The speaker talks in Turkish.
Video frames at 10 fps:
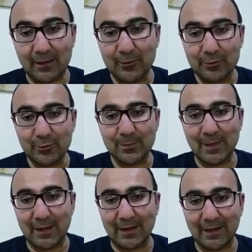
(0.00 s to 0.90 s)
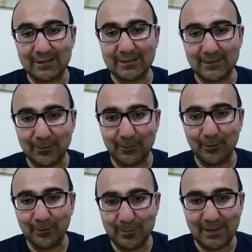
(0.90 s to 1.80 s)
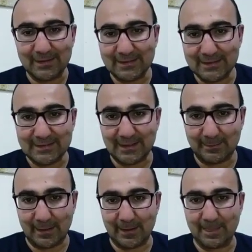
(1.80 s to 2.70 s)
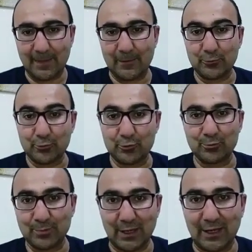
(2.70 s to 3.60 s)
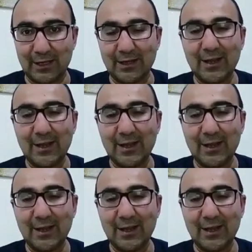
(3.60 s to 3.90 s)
hükümdar hazır olmadığı zaman evet hükümdar